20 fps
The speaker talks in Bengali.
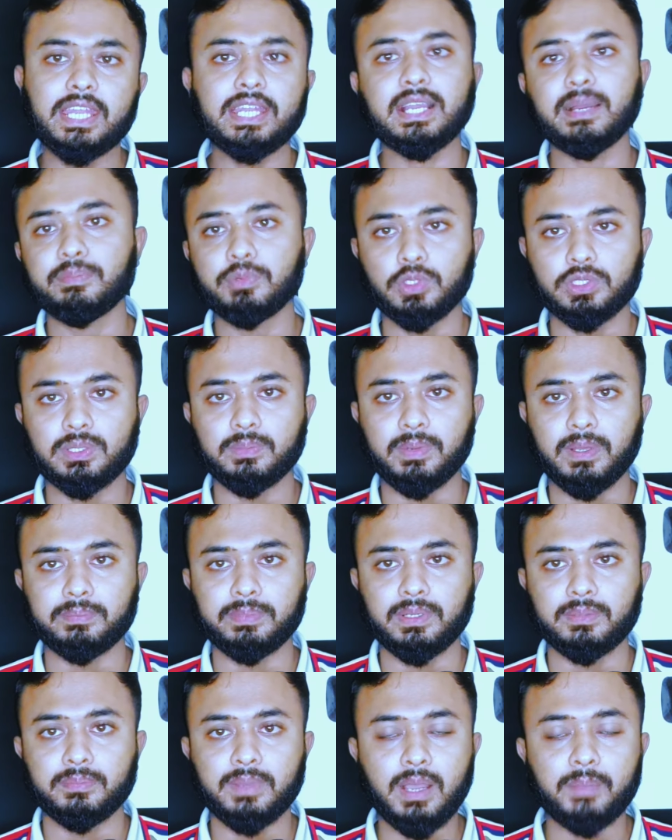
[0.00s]
ইনকাম করতে
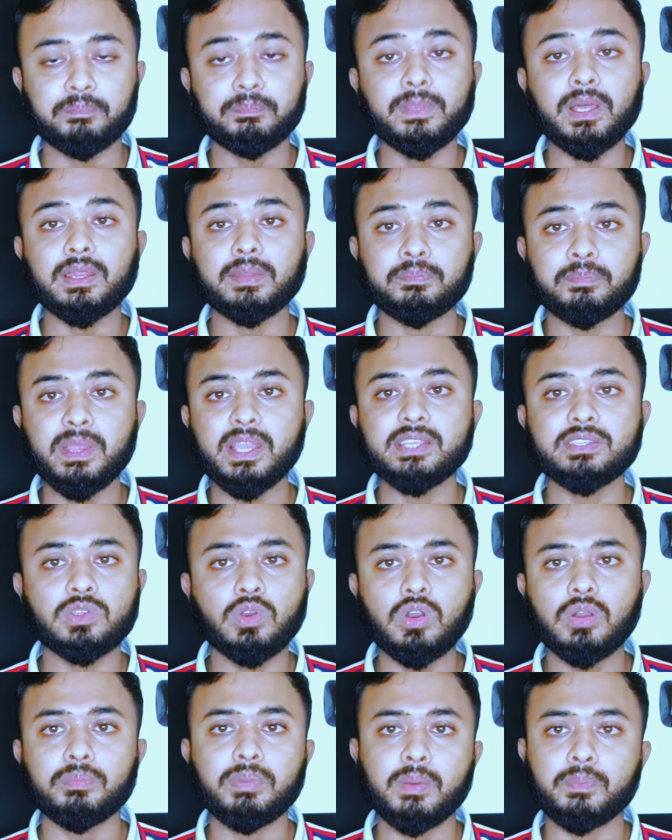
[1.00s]
পারবেন বা আপনার পেজ
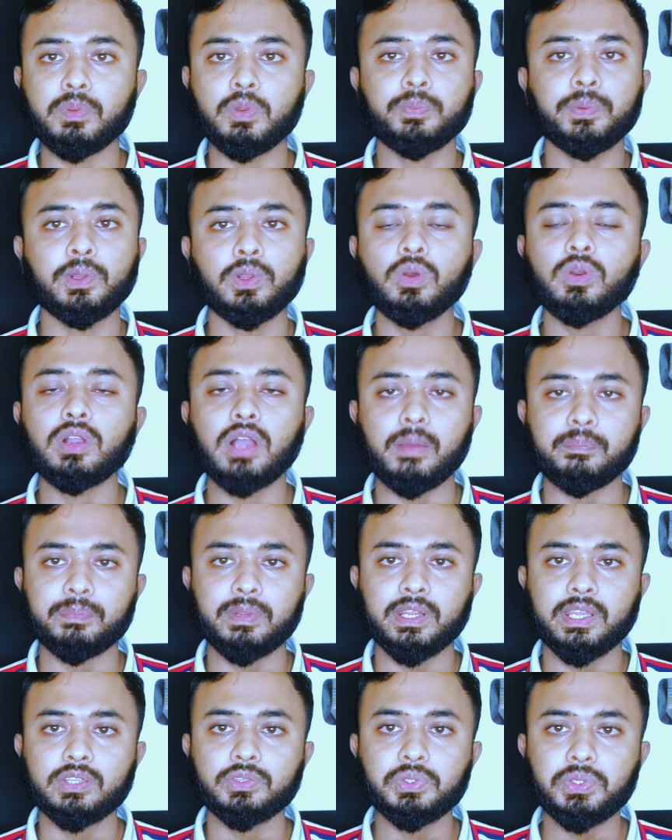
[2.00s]
হোক বা প্রোফাইল হোক
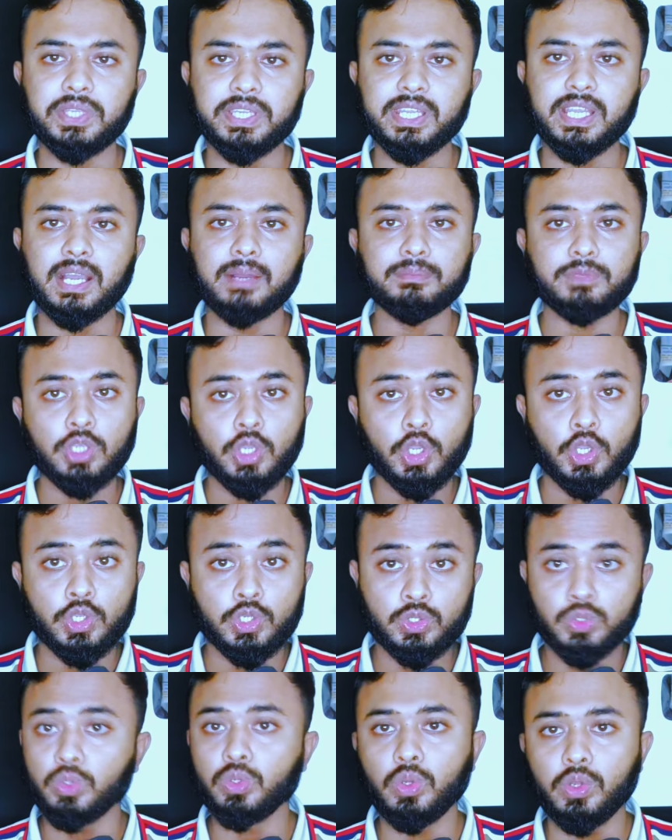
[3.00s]
আপনার কিন্তু ইনকাম
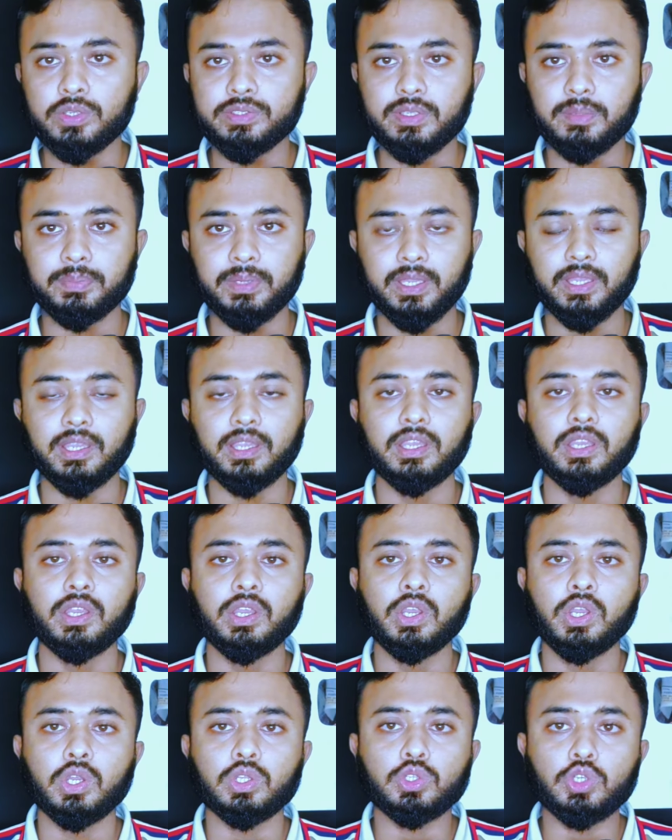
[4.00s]
শুরু হয়ে যাবে
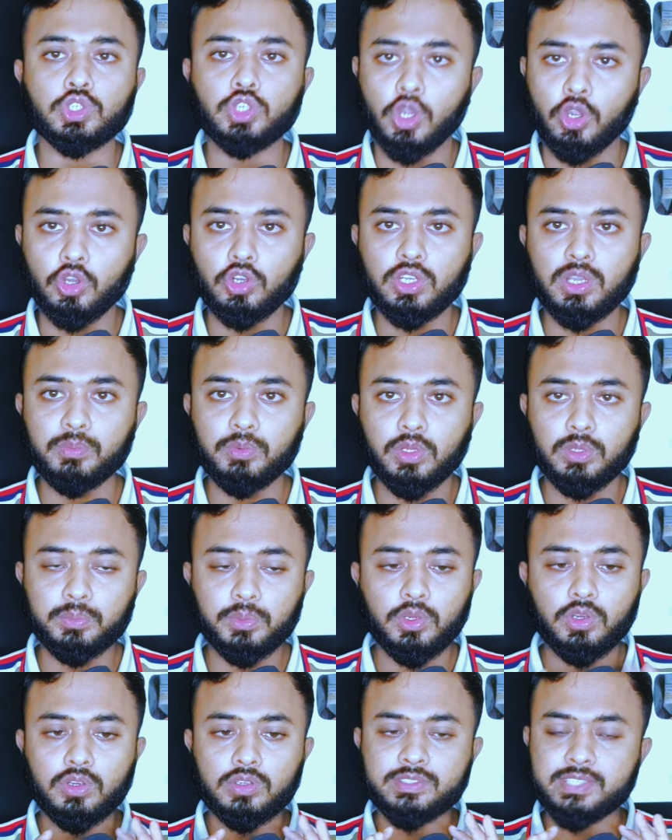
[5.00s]
তো সকলকে
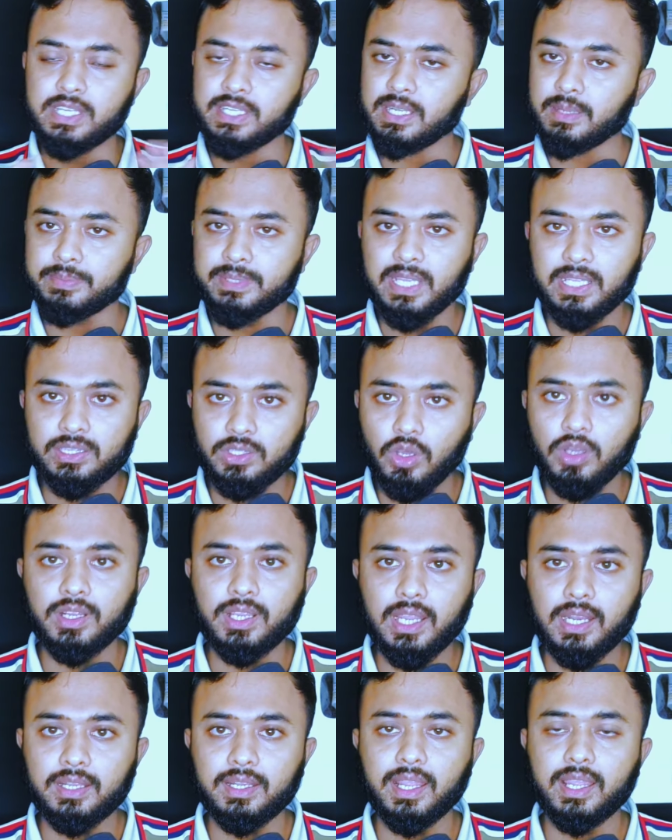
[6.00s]
বলবো সেট আপ দেওয়ার
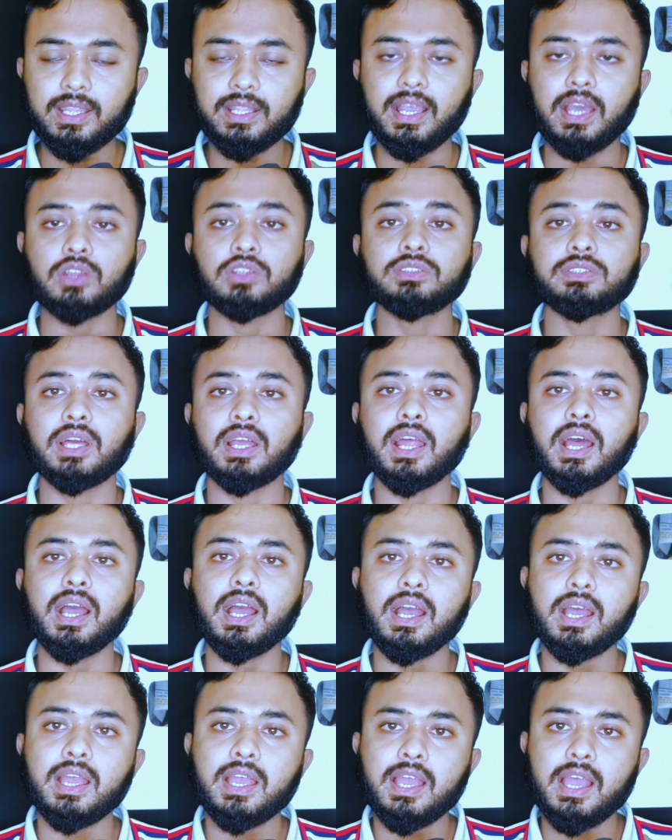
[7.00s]
দরকার নাই কারণ তারা
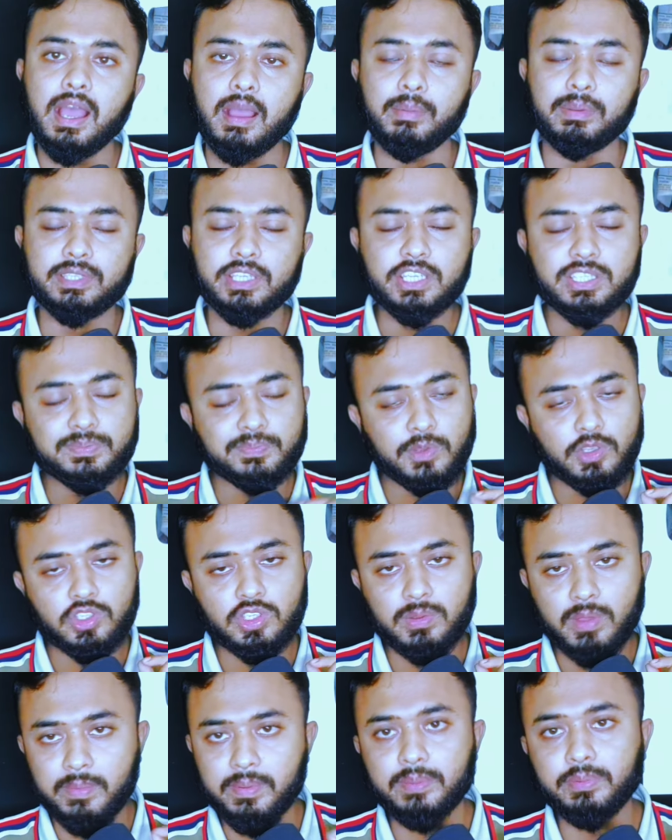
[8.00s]
আমাদের
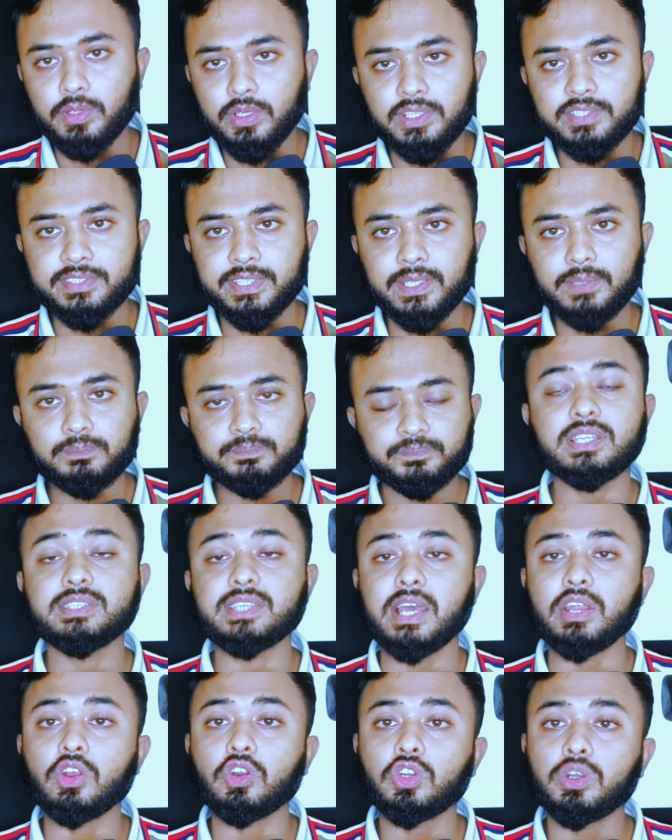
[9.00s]
স্পষ্টভাবে বলেছে যে
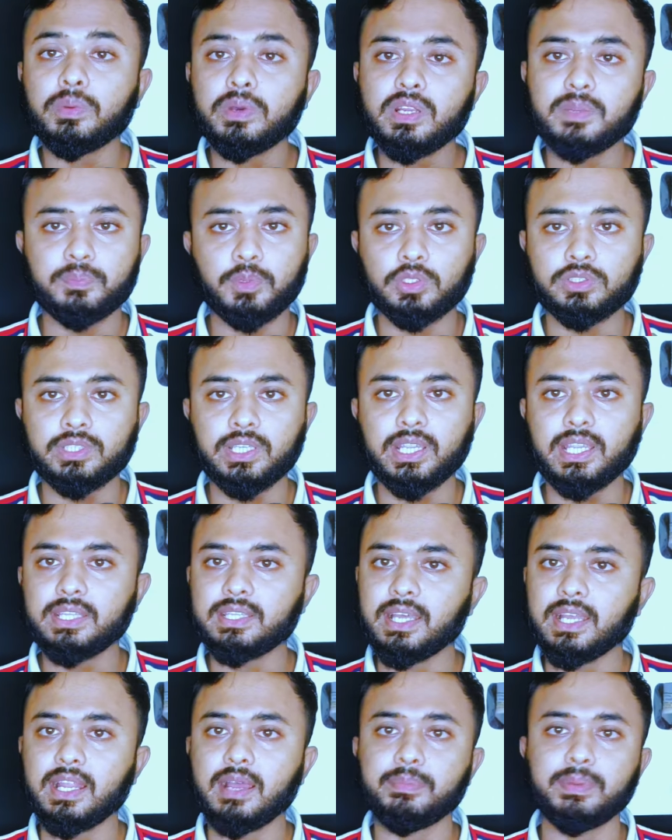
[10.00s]
চার অক্টোবরের পর থেকে
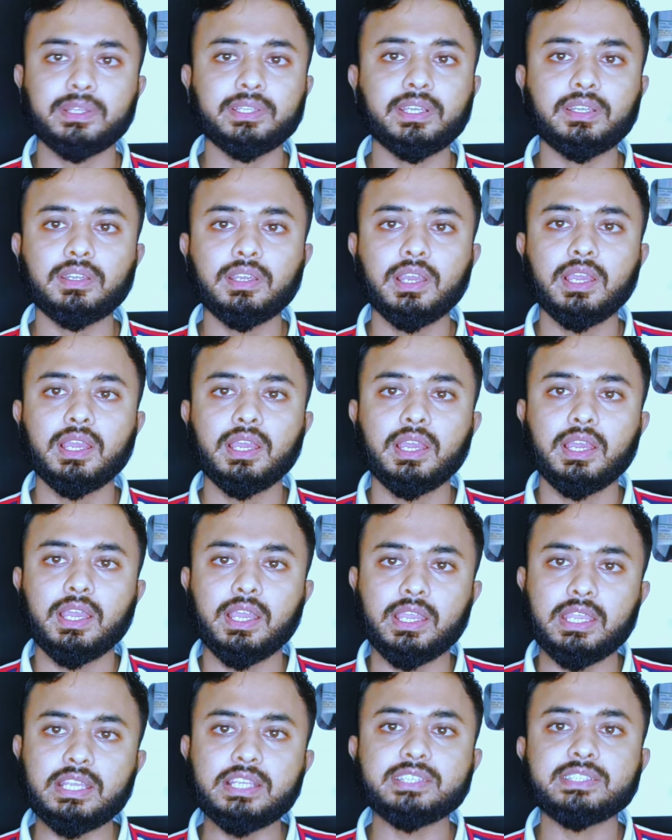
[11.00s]
তারা আমাদের
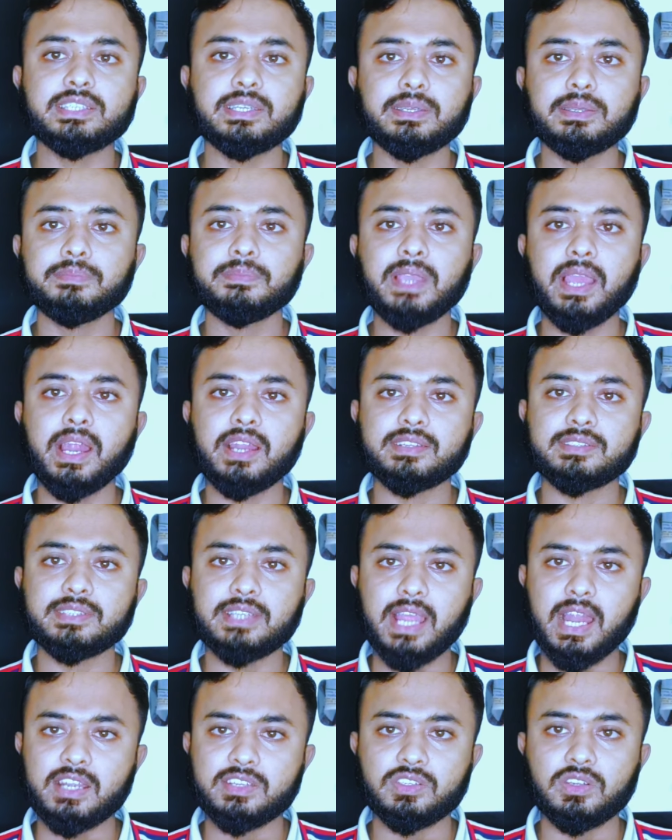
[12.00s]
ইনস্টিম অ্যাডস
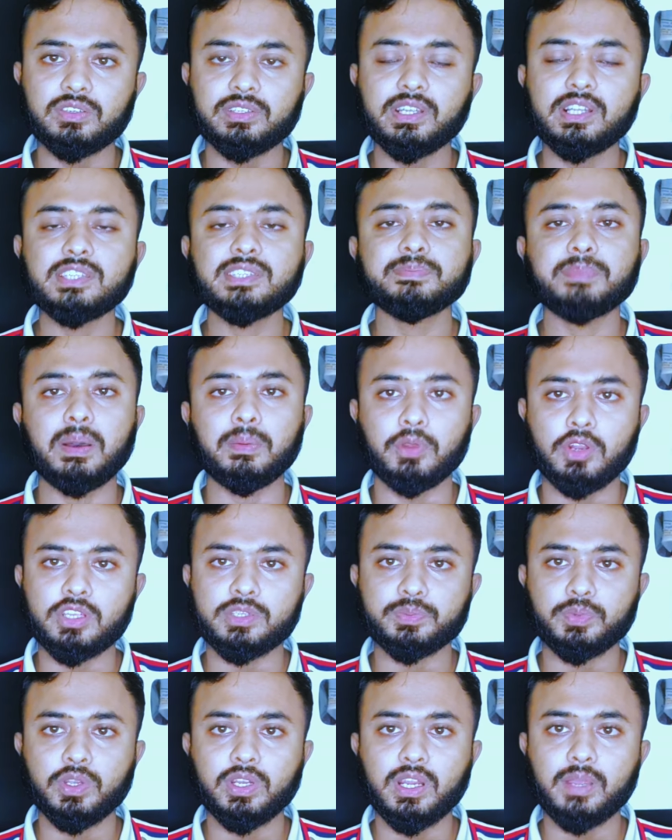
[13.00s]
অ্যাডস অন রিলস বা
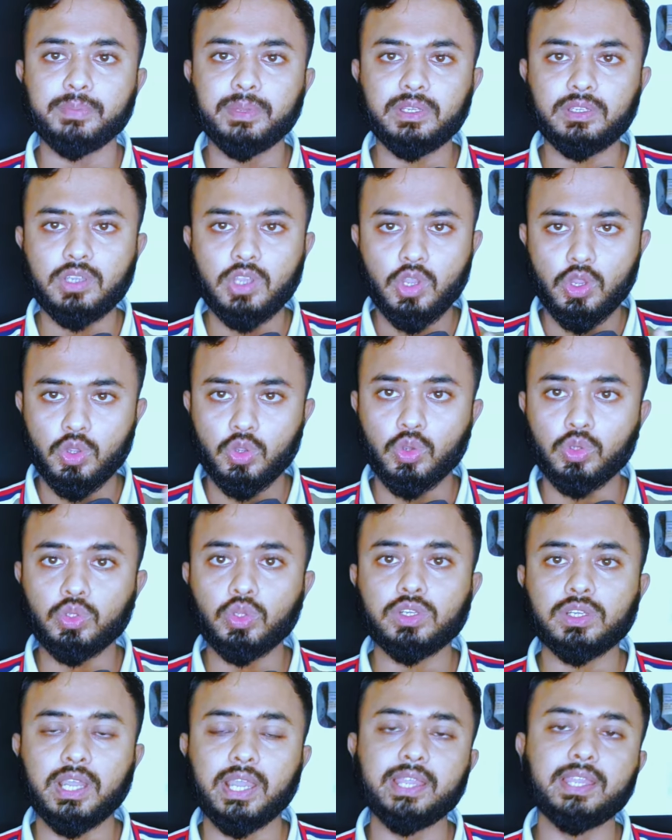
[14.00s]
বোনাস প্রোগ্রামের
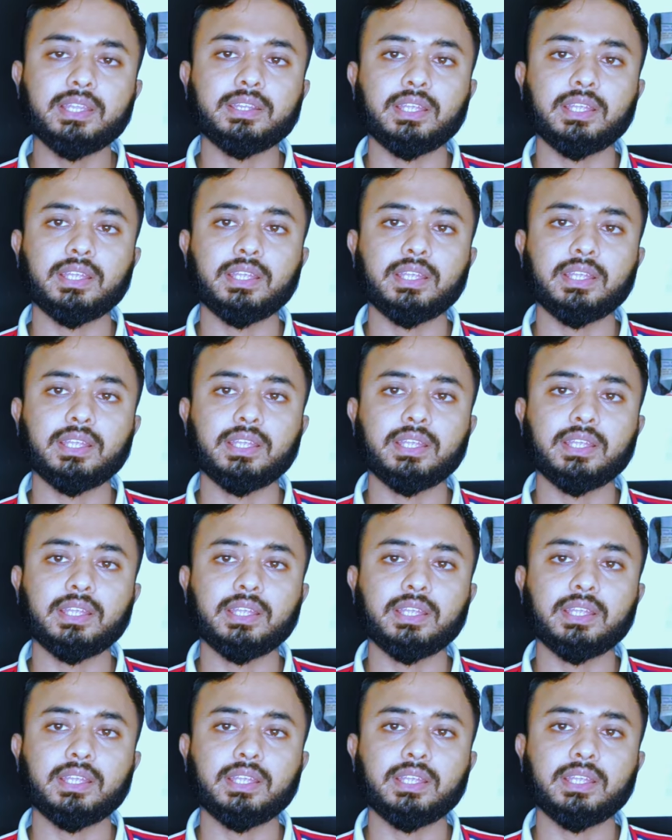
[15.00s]
কোনোটাই